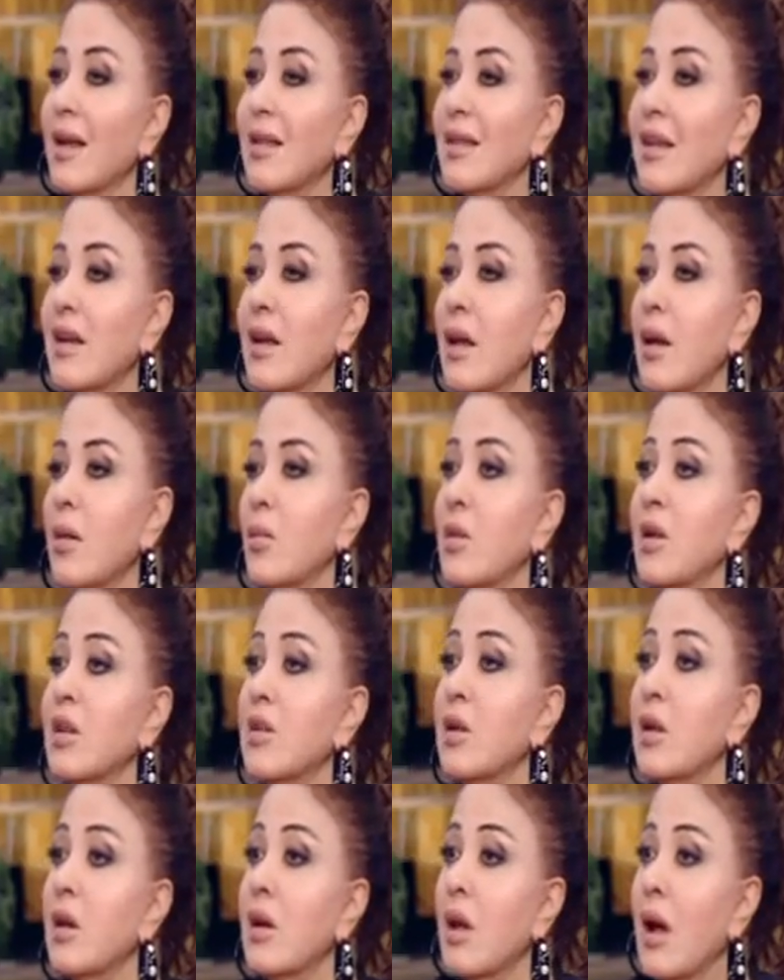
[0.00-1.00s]
عند كلمه
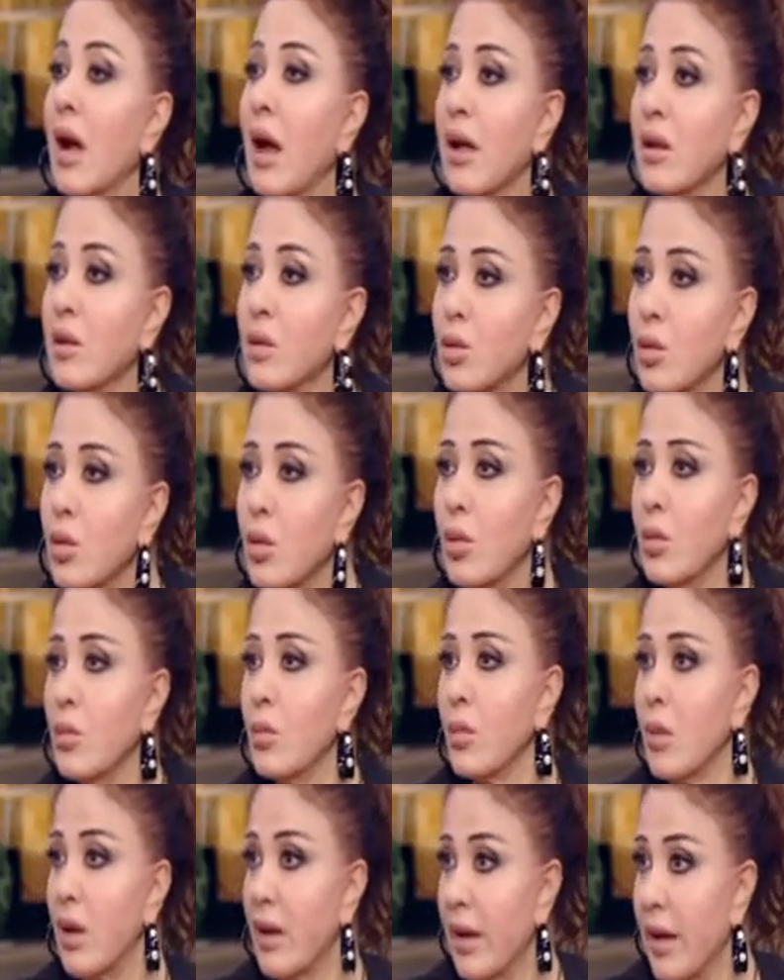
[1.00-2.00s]
اللي عندهم
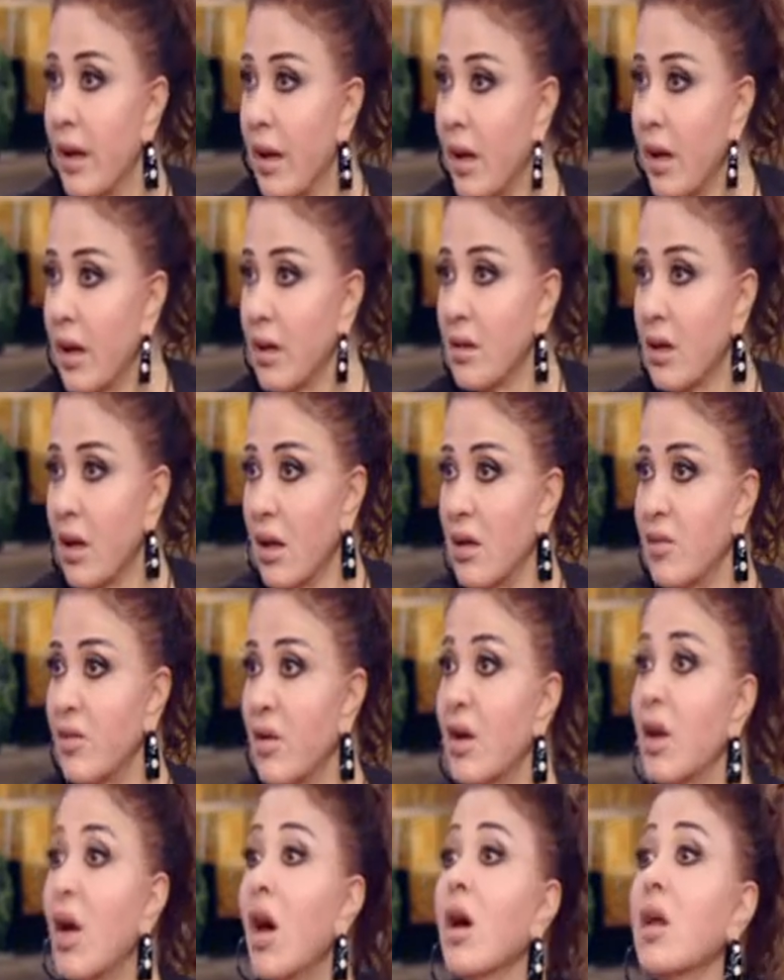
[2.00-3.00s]
مناعه
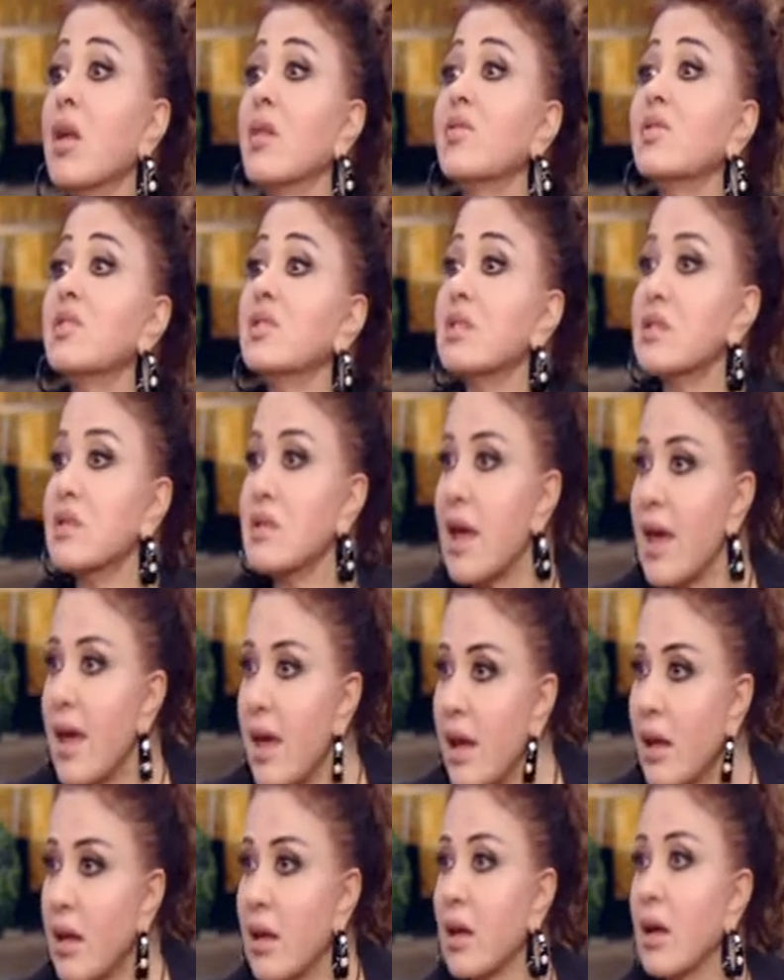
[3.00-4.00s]
ضعيفه نعرف
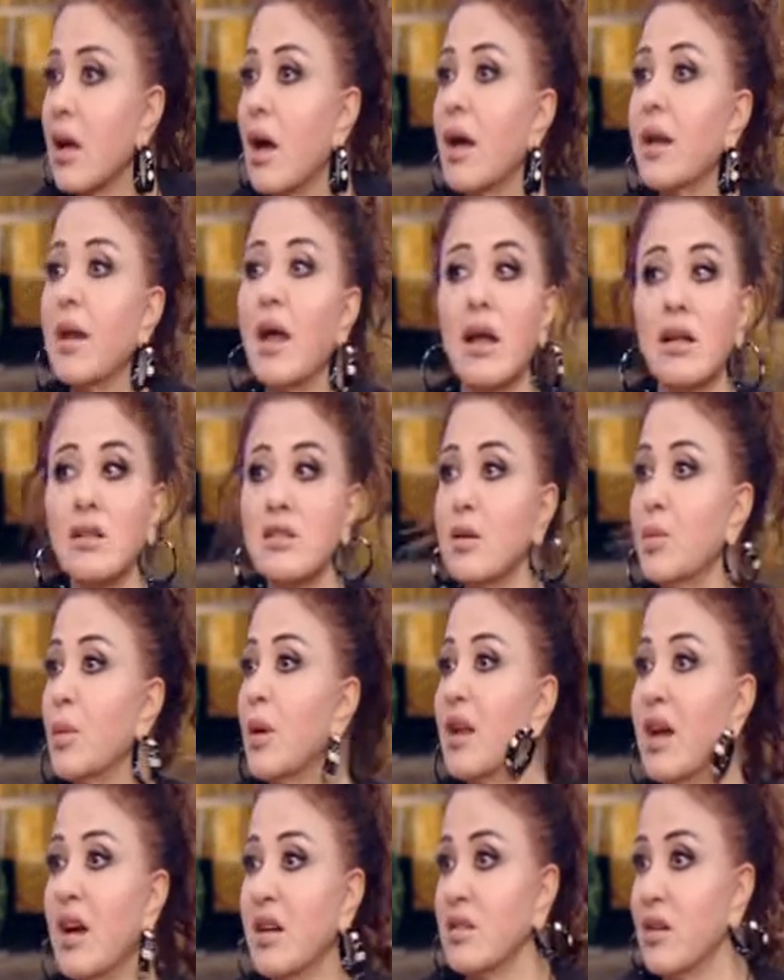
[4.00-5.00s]
ازاي انا عندي
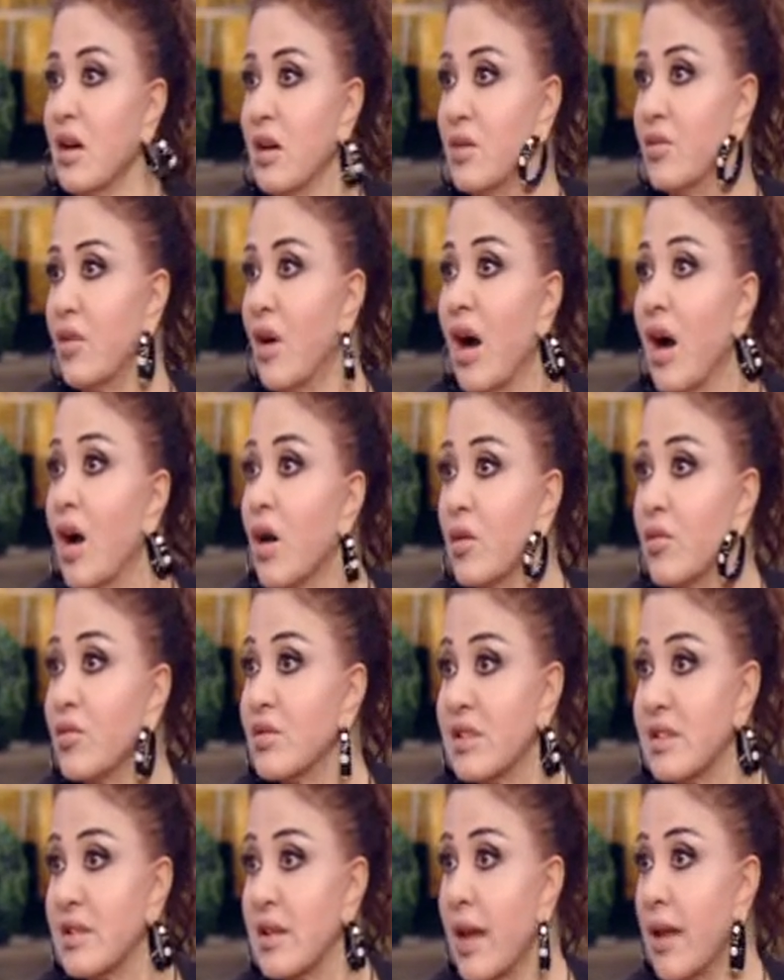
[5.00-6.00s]
مناعه ضعيفه اعرف
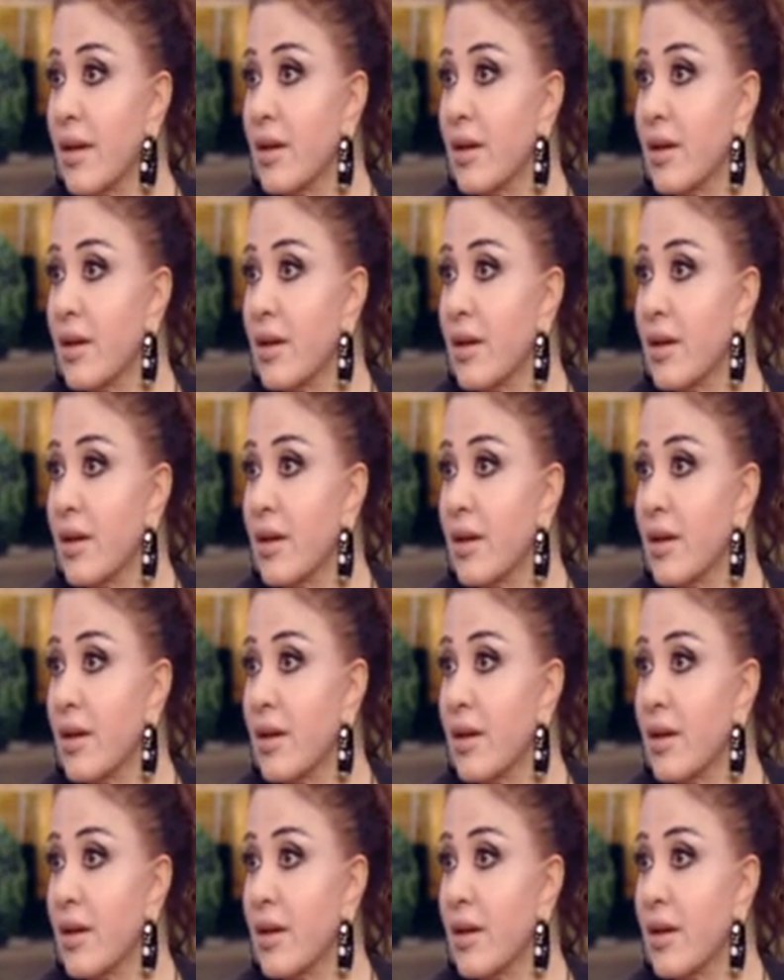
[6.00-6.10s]
ازاي